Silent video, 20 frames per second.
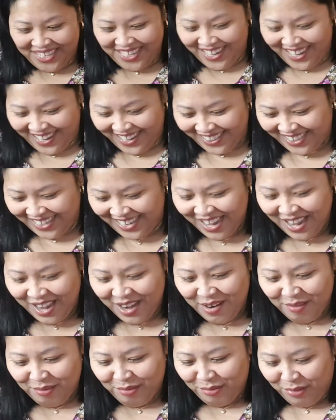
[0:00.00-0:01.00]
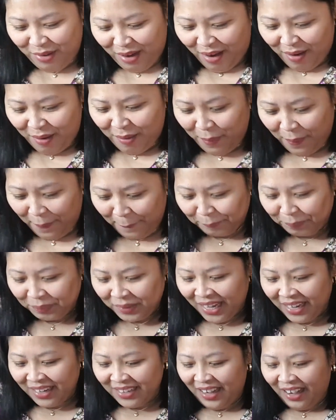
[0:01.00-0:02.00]
siya. Wow!
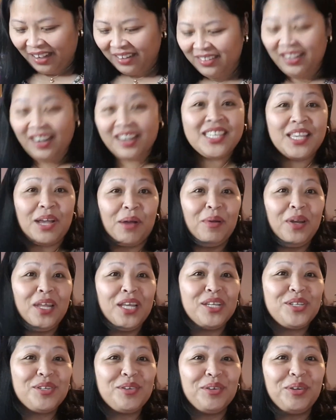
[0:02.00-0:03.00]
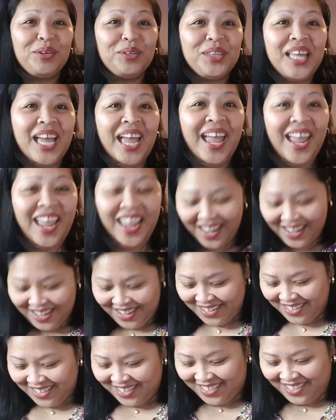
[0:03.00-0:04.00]
Dagdag sa collection ko, te! I
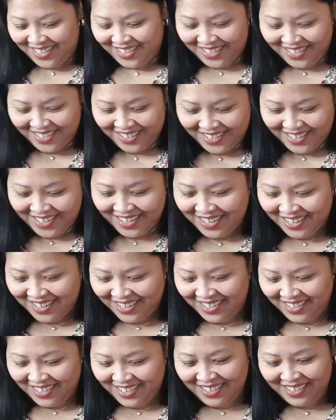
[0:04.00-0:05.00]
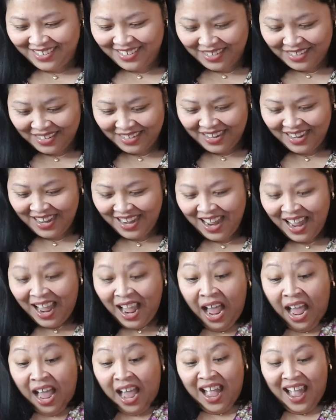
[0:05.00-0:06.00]
to one Right
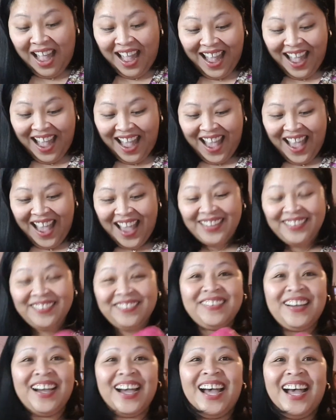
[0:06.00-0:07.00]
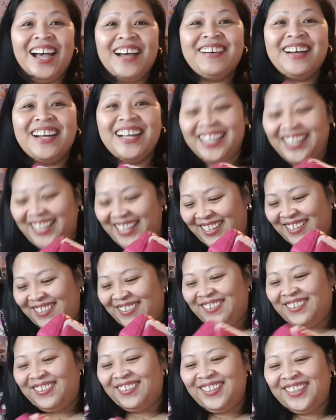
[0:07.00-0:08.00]
now. wow! Ang
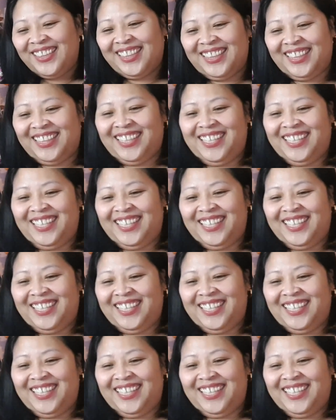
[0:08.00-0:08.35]
cute!